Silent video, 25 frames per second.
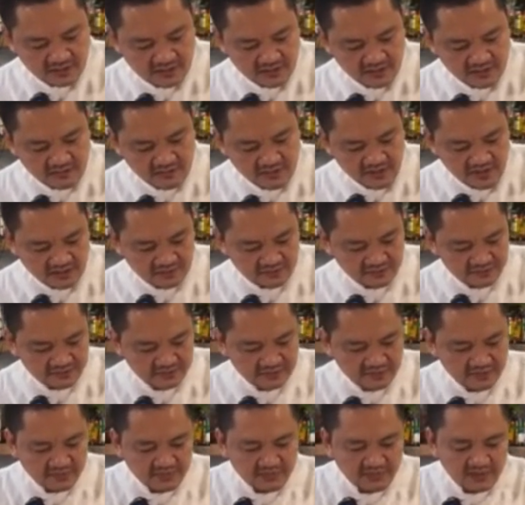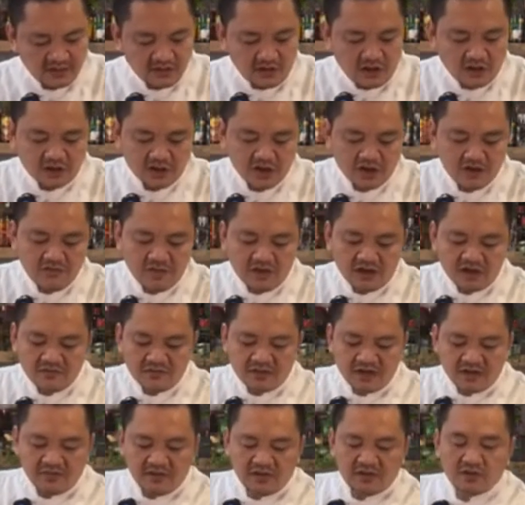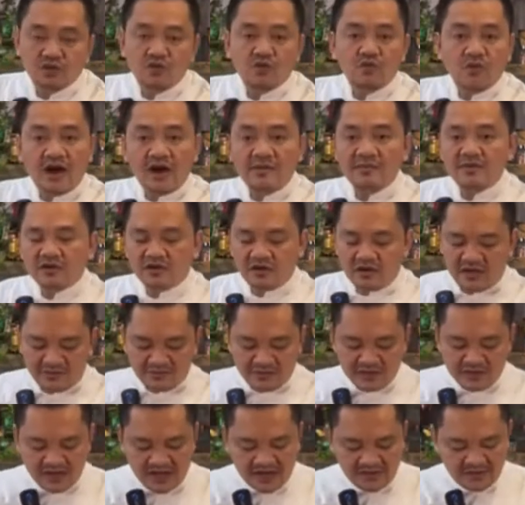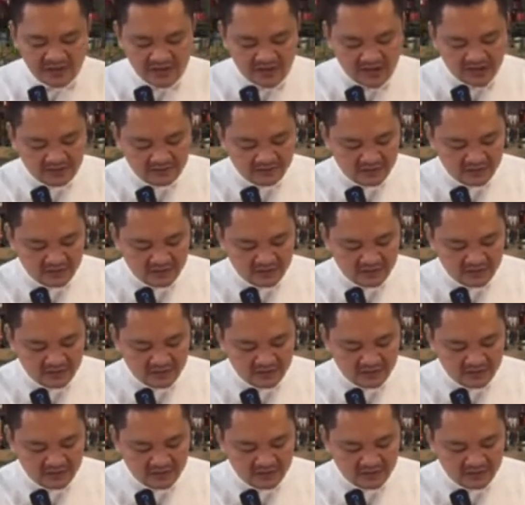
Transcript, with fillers: cho vào còn nếu mà kim chi mình chua quá mình cho 50 gram thôi nha